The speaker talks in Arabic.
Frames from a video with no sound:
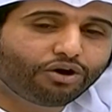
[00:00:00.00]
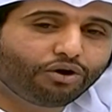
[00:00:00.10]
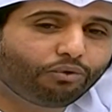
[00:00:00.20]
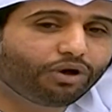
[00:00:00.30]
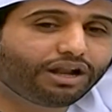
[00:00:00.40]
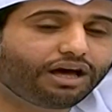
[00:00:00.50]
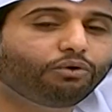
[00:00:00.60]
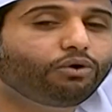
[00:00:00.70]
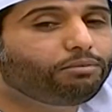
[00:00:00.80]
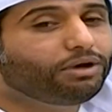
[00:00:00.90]
والله
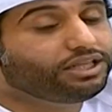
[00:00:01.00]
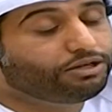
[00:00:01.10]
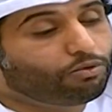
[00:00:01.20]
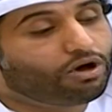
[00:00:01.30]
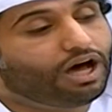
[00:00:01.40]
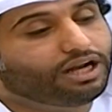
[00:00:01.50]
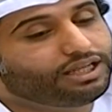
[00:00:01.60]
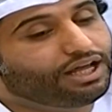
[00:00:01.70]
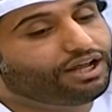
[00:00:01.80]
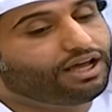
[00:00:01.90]
وبعدين ابو خالد
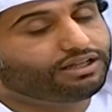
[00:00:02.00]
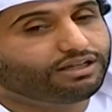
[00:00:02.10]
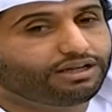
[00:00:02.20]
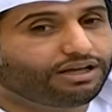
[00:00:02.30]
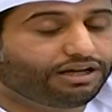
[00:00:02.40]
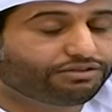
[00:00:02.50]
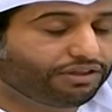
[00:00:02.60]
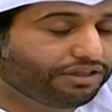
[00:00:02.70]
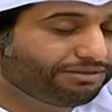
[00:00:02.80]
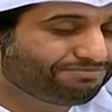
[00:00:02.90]
انا لا لا لا لا, آه،
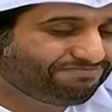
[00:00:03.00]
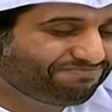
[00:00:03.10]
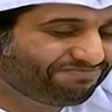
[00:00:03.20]
تفضل ابو خالد ابو خالد